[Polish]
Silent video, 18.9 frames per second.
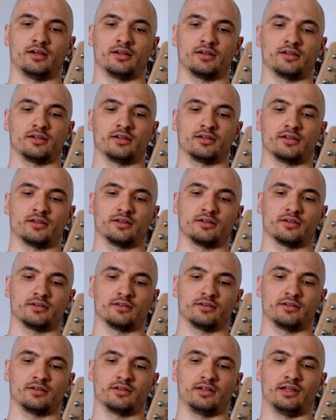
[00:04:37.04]
e,
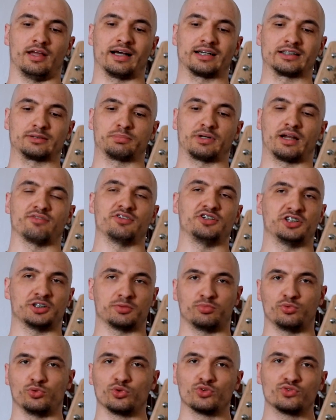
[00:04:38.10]
jak sprawić,
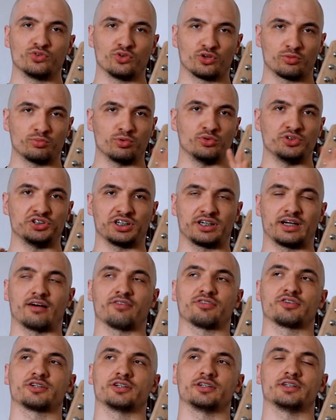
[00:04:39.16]
żeby utwór był
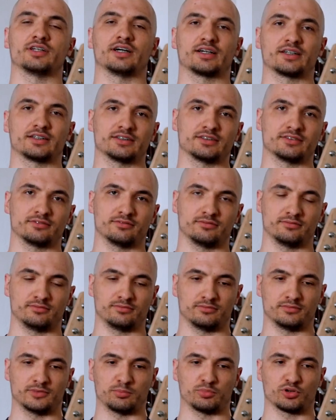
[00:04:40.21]
ciekawszy, tak?
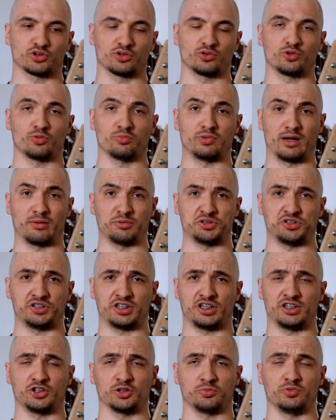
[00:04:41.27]
Na początku miałem
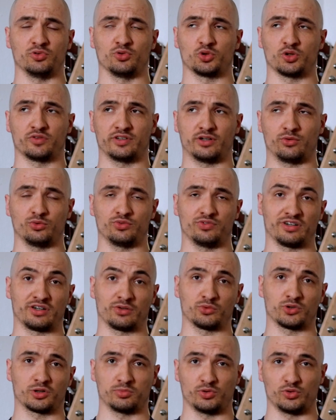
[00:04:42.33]
10-minutowe
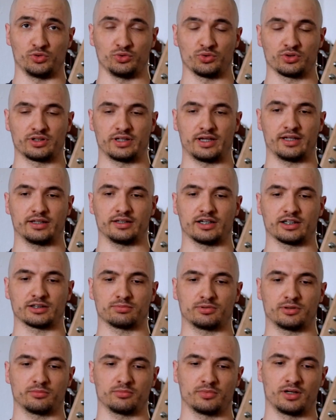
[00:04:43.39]
utwory, które były nudne,
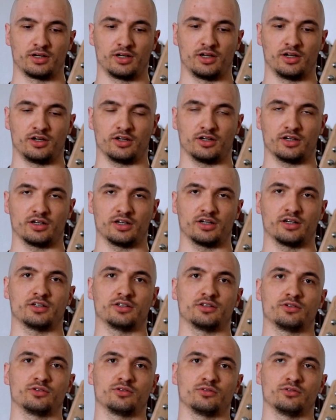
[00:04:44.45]
teraz mam e,
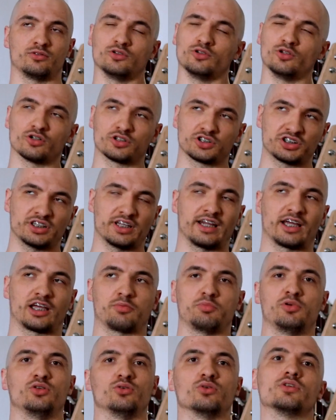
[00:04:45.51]
do 4
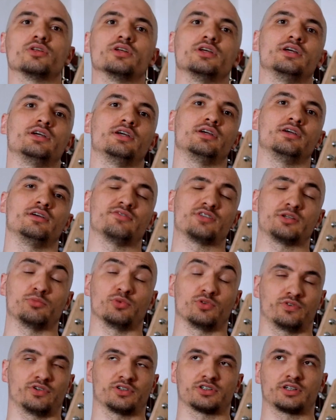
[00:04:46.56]
minut i, i w
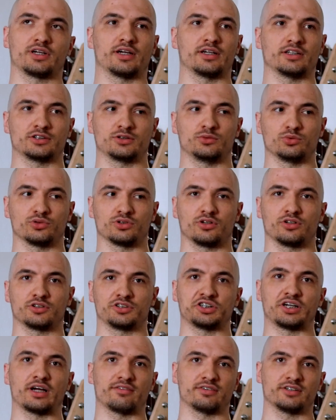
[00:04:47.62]
tym utworze jest dużo
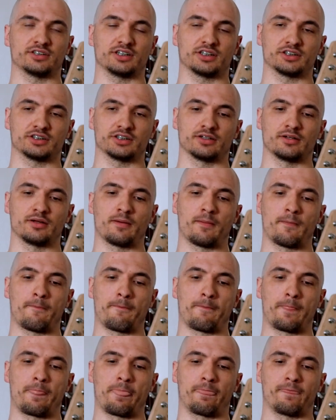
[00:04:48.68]
ciekawych rzeczy.
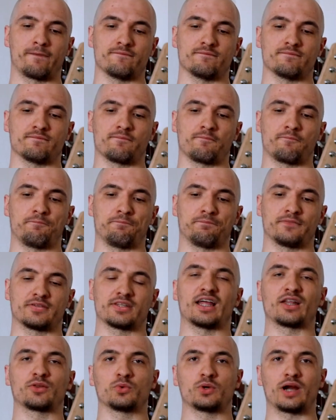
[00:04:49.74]

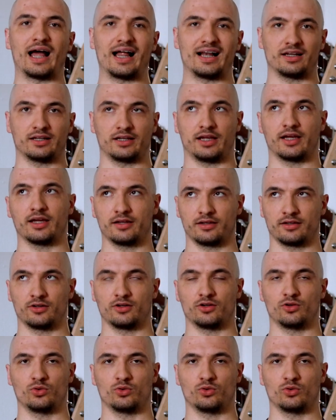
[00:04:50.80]
Naturalnie